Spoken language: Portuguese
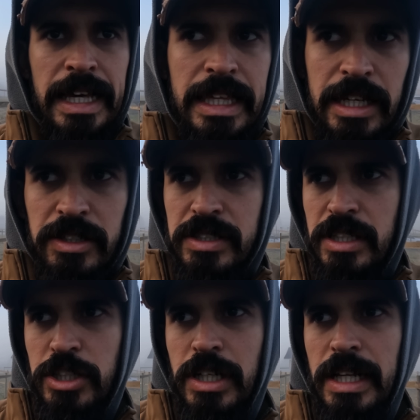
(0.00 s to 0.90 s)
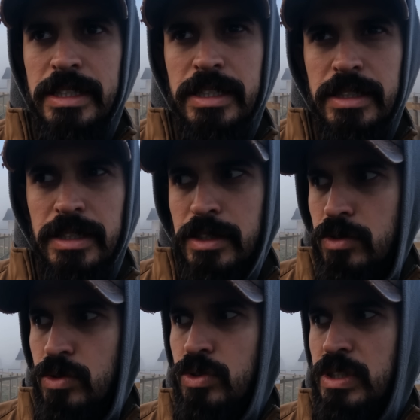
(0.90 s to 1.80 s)
Aqui a nossa energia elétrica tá
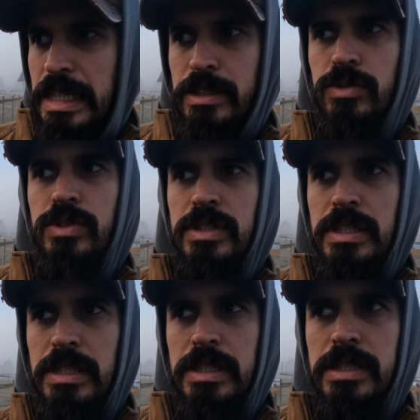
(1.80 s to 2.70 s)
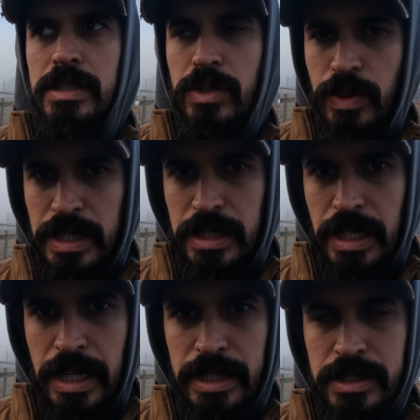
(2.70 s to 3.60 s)
dando 250
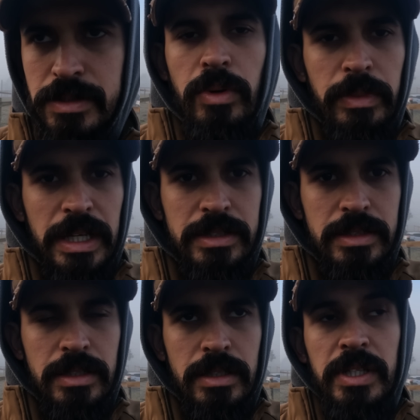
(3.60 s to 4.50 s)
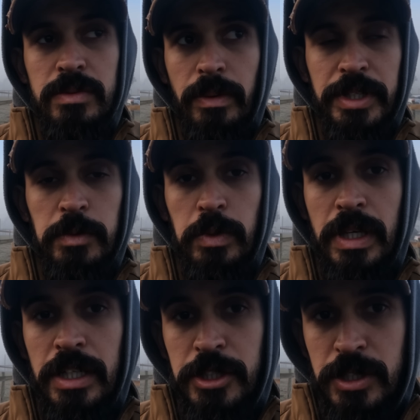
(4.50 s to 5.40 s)
reais por mês. Principalmente
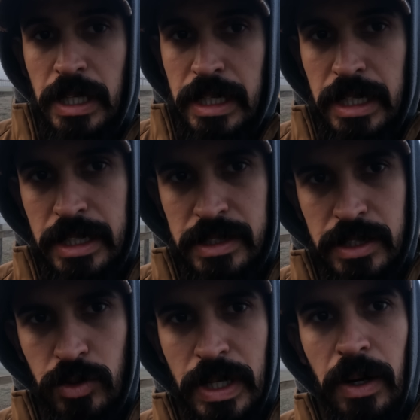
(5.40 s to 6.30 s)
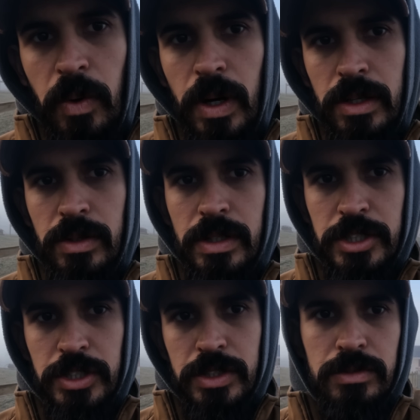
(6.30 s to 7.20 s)
porque a gente tá aquele aquecedor a óleo, a
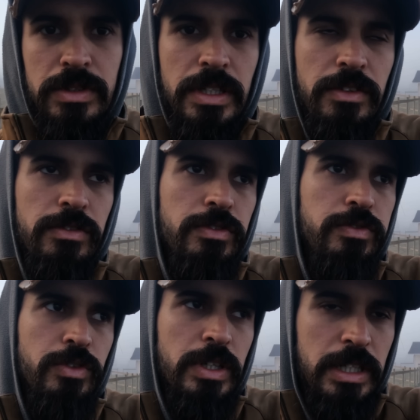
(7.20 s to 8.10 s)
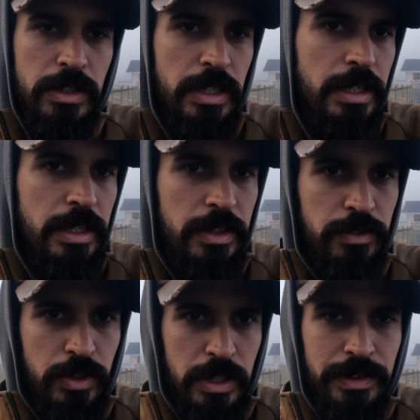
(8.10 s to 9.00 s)
gente não tem fog, é,
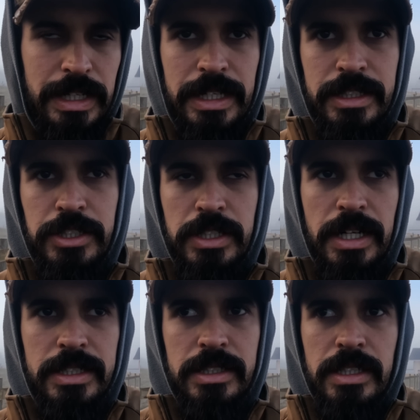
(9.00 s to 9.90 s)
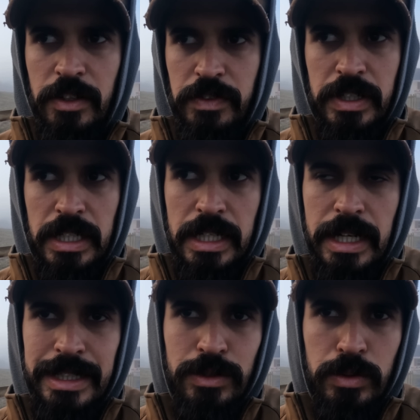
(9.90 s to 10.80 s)
fogão a lenha dentro de casa. Ele fica
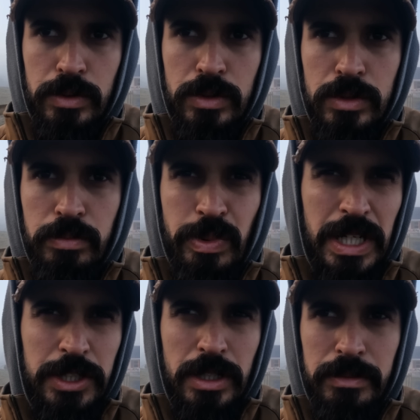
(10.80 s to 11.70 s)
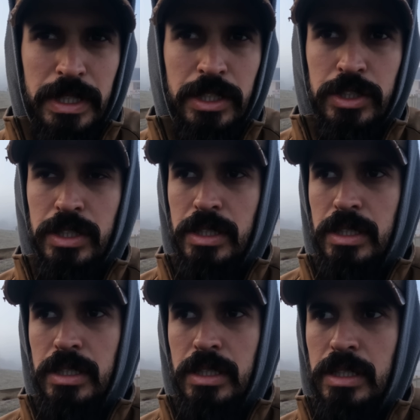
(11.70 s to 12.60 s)
ligado
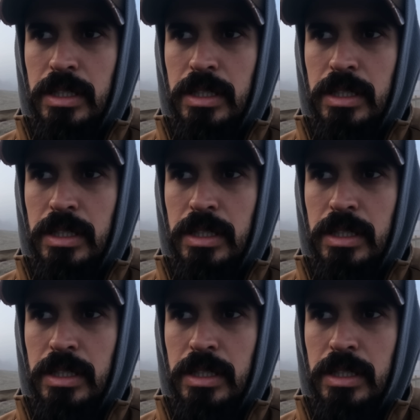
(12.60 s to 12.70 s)
praticamente